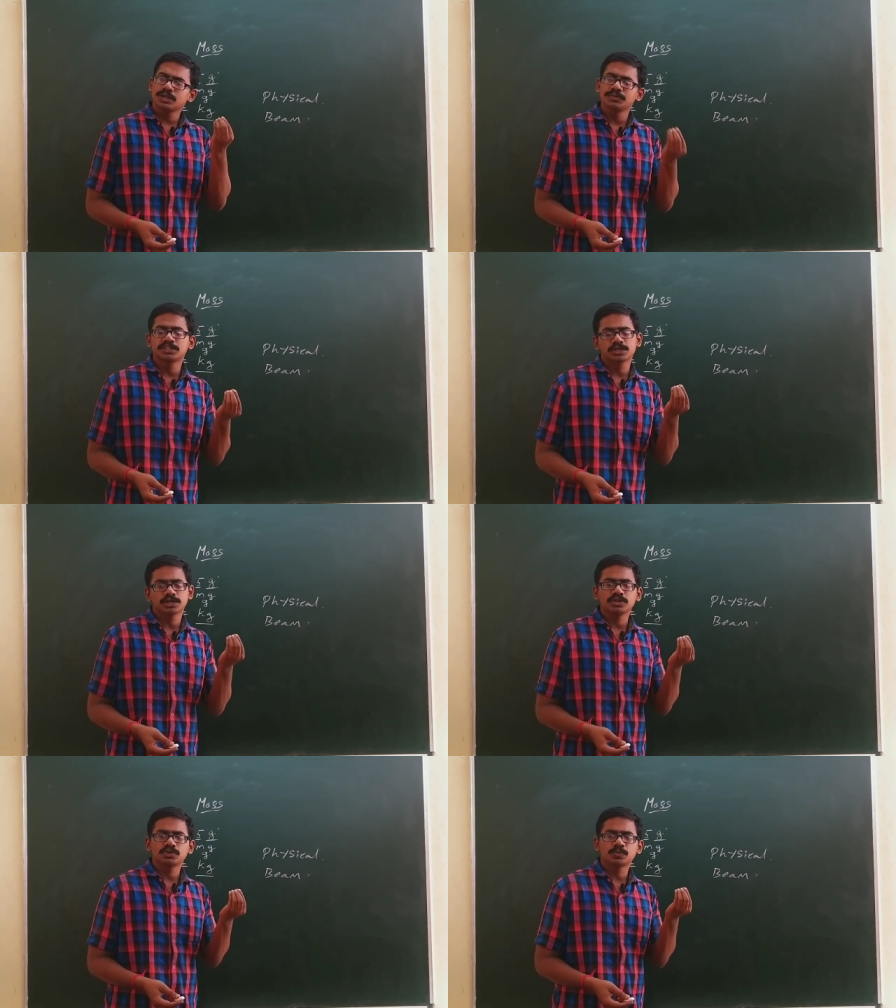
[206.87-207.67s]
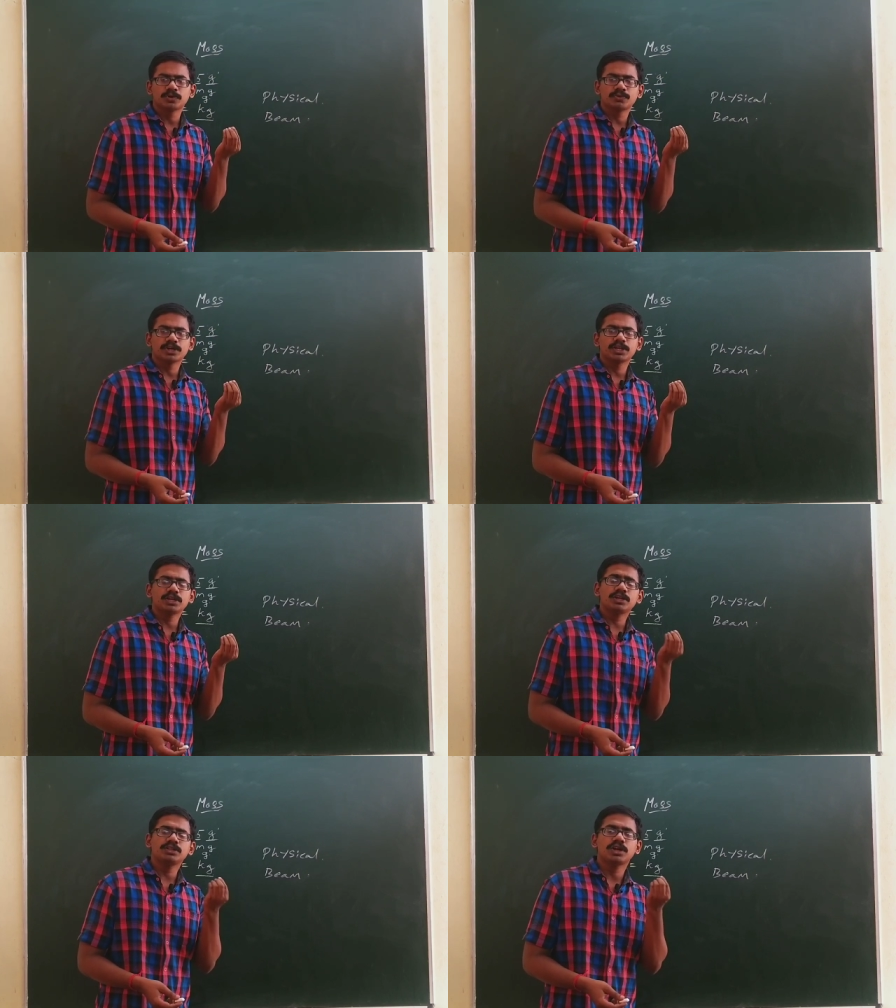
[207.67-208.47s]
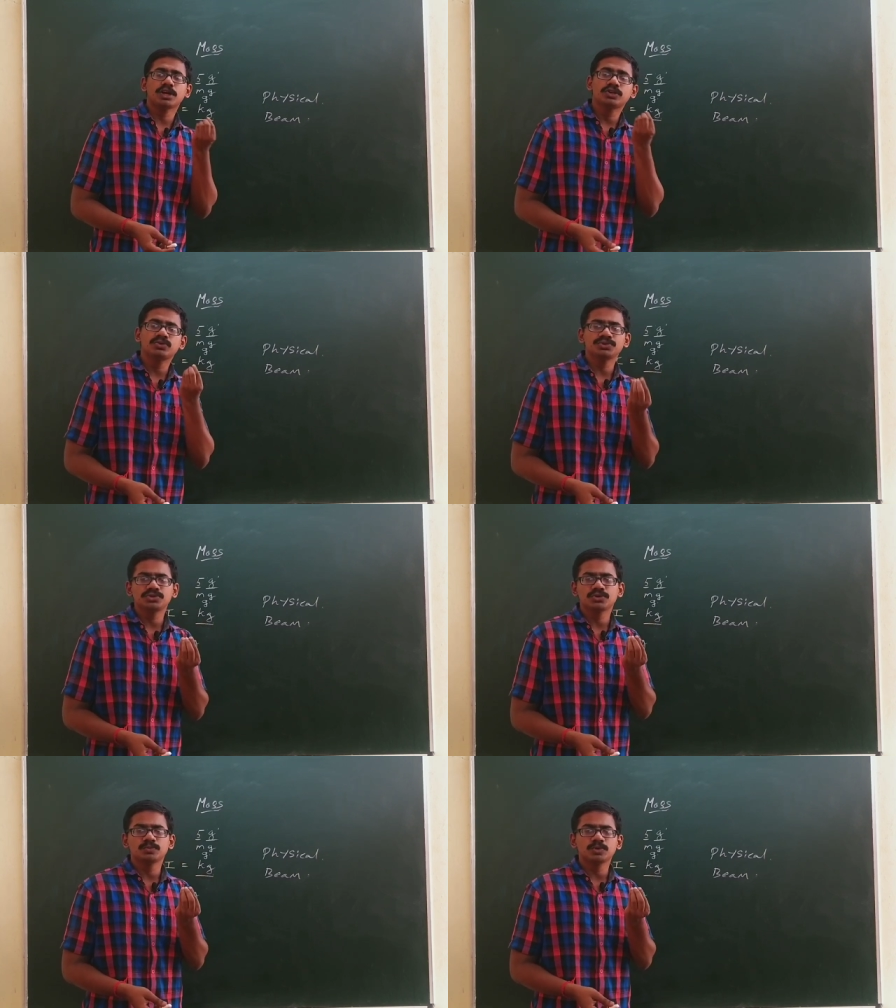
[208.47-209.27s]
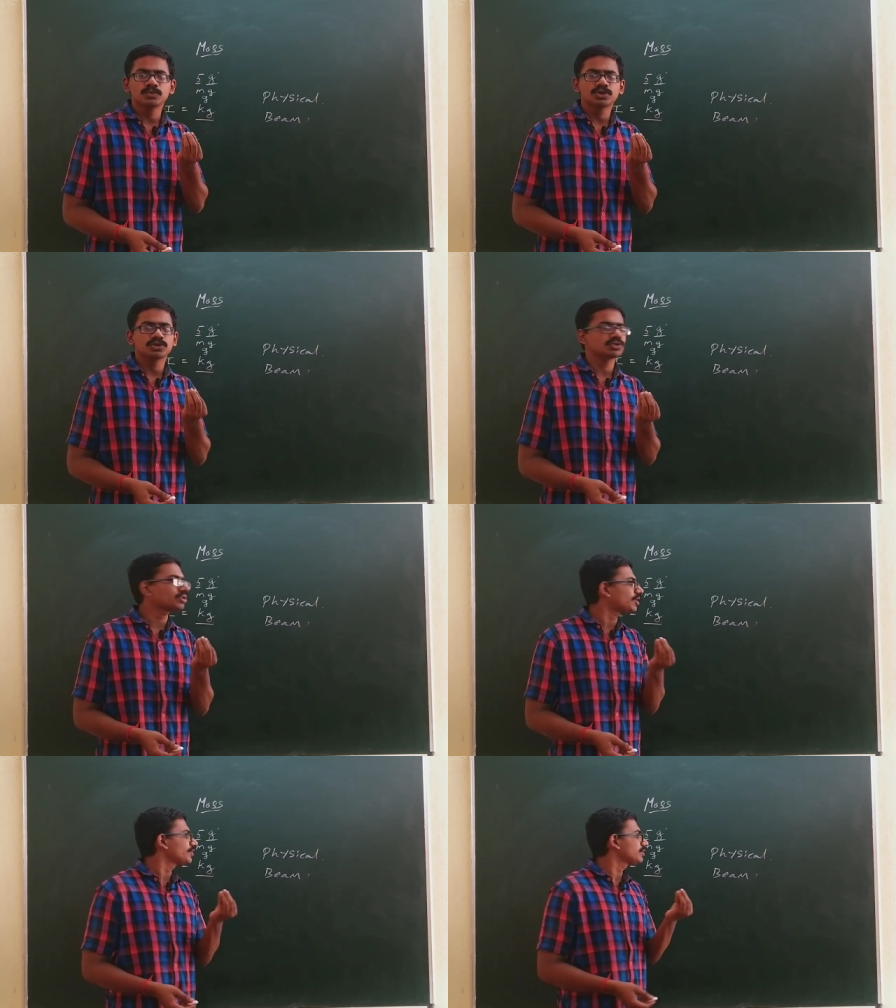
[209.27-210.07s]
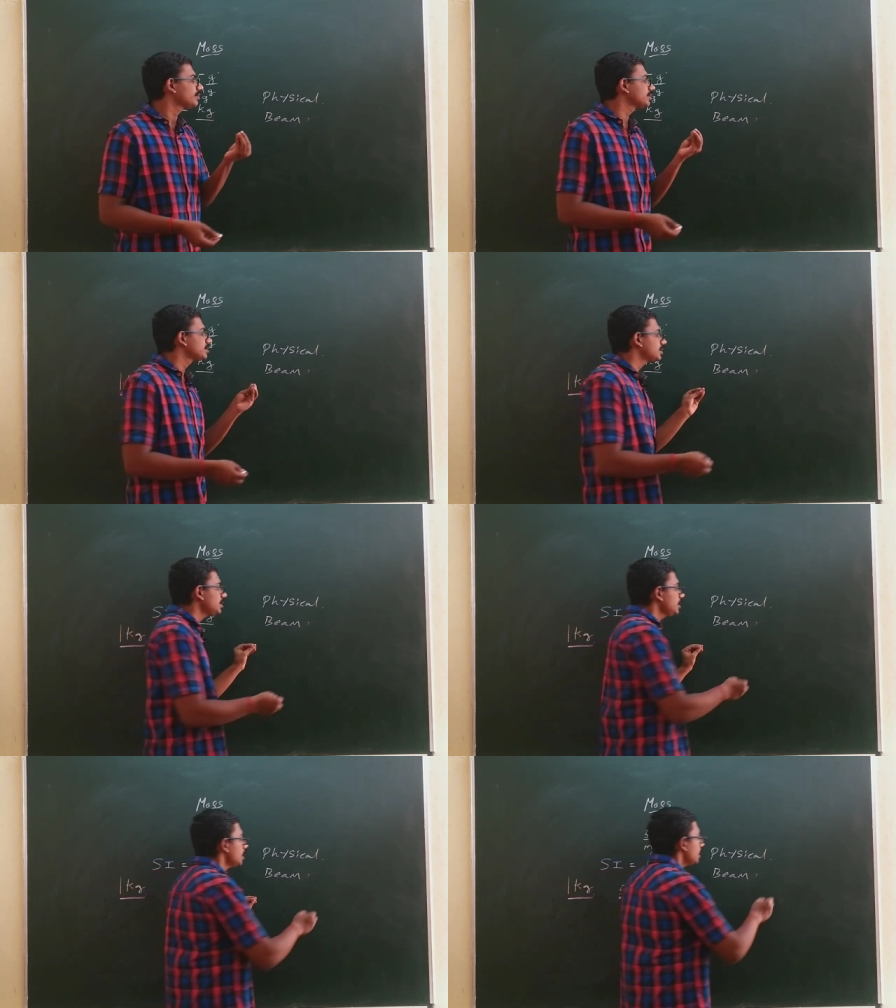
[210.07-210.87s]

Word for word: கெமிஸ்ட்ரெல்லாம் யூஸ் பண்ணுவாங்க ஏன்னா அதில் அக்யூரசி ரொம்ப முக்கியம் ஸோ அவங்க வந்துட்டு